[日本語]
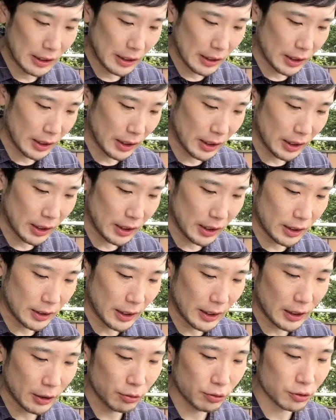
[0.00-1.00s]
えー、
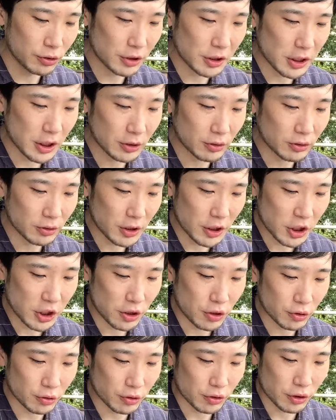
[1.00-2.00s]
なんか本当にちゃんとね、資
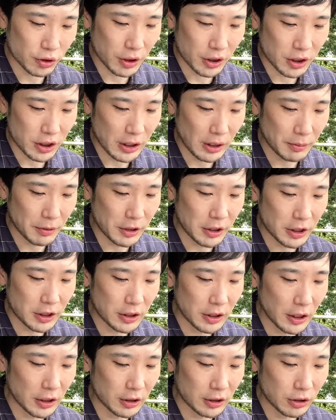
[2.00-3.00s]
料として調べに行き
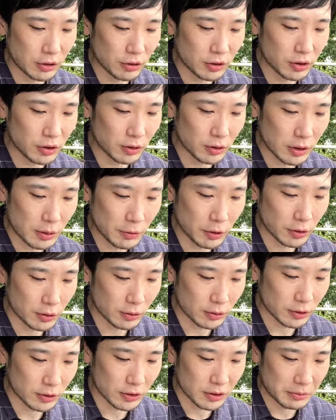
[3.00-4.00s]
たいっていう人に
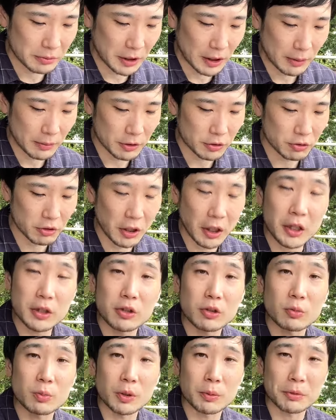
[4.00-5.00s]
もおすすめな場所だなっ
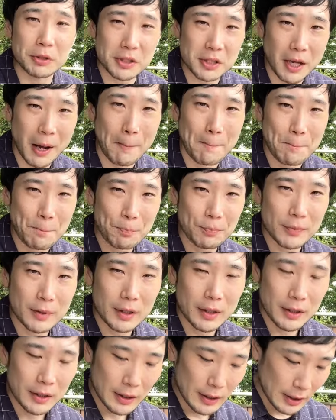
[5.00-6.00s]
て思いました。
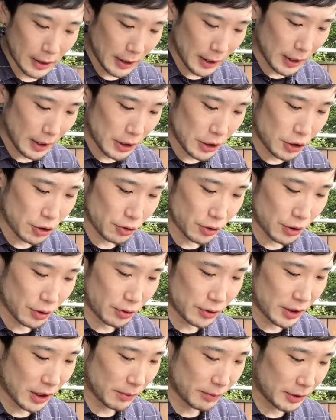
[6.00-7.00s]
えー、以上でご
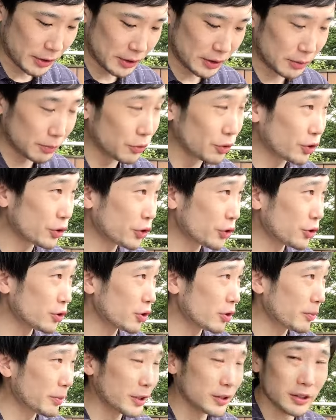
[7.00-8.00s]
ざいます。もうそろそ
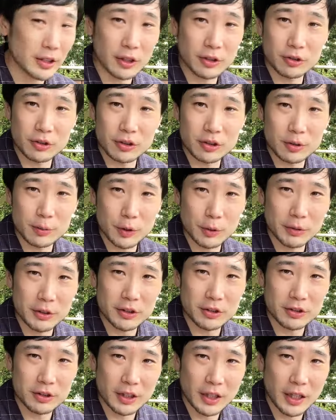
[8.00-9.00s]
ろバスが来ると思いま
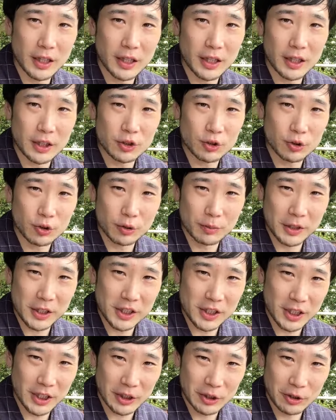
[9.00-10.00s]
すんで、えー、ちょっと待
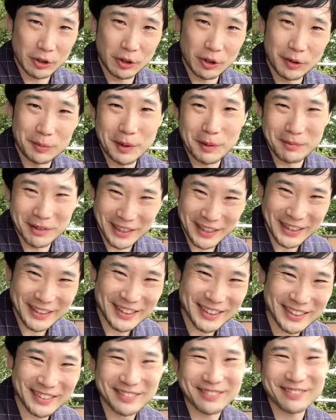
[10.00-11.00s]
ちたいと思います。